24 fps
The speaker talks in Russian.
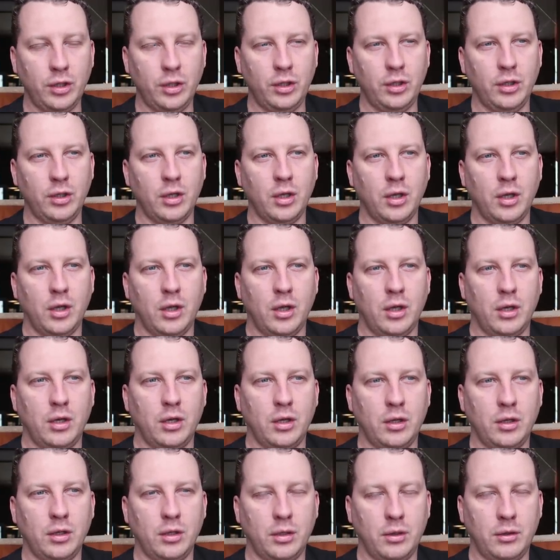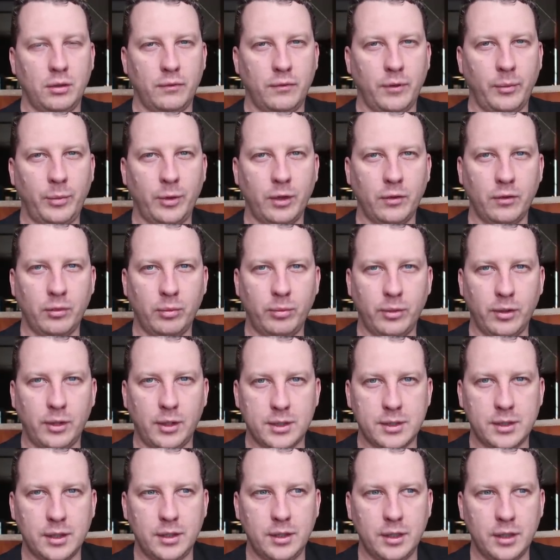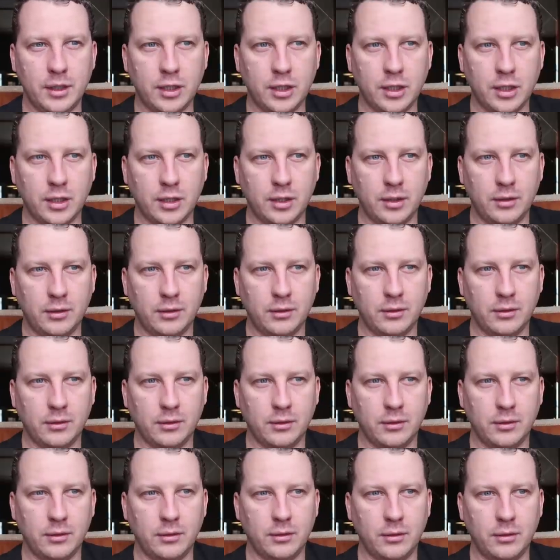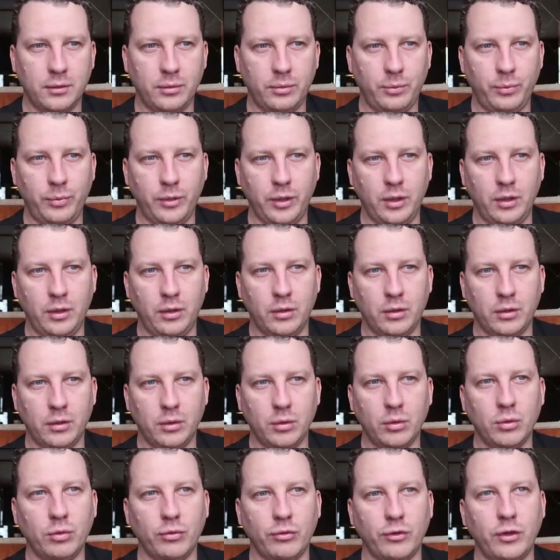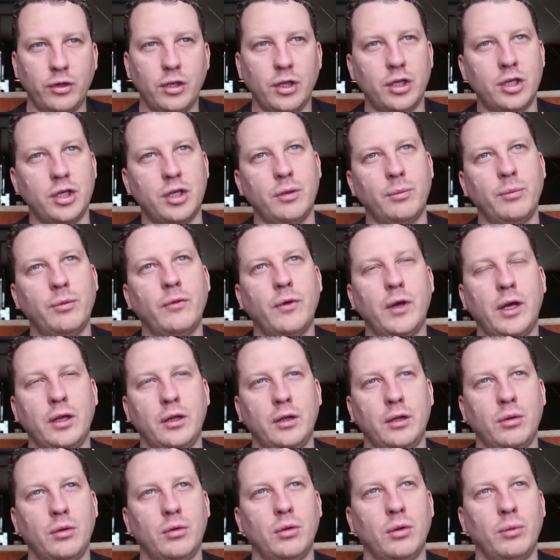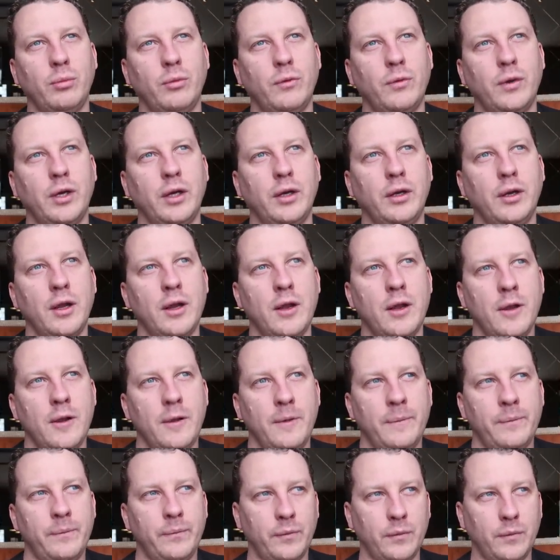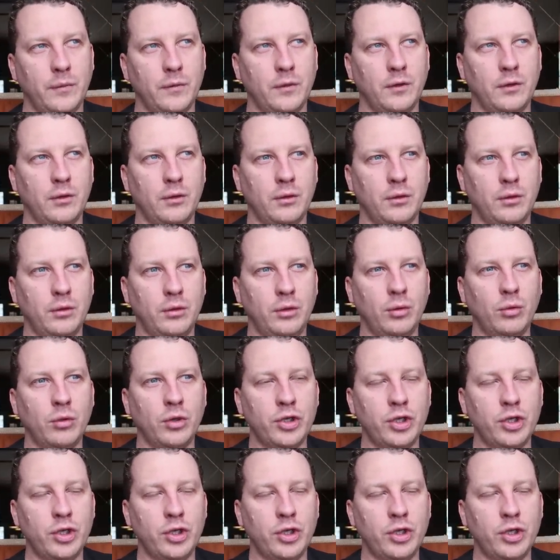И, э, во-первых, была задержка э, перелета. Ну, задержка бывает, такое бывает э, не